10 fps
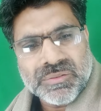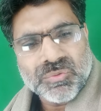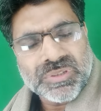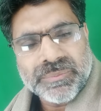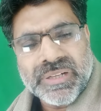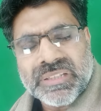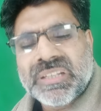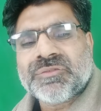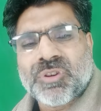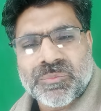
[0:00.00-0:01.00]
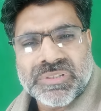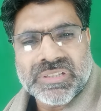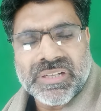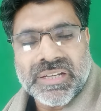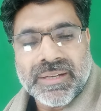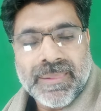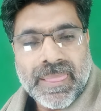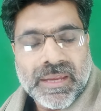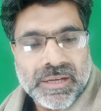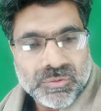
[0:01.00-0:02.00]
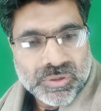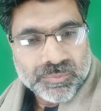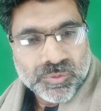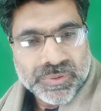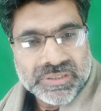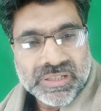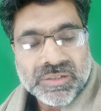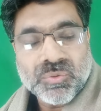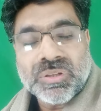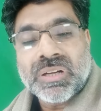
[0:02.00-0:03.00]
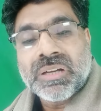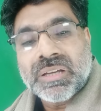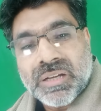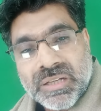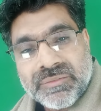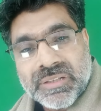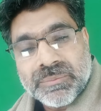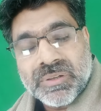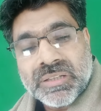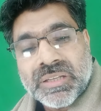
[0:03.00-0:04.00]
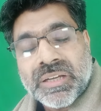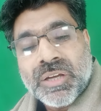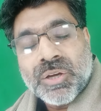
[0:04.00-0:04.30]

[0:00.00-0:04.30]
उठते बैठते इनफॉर्मल सी राय लें तो आपको पता होगा हैरानी वाली बात है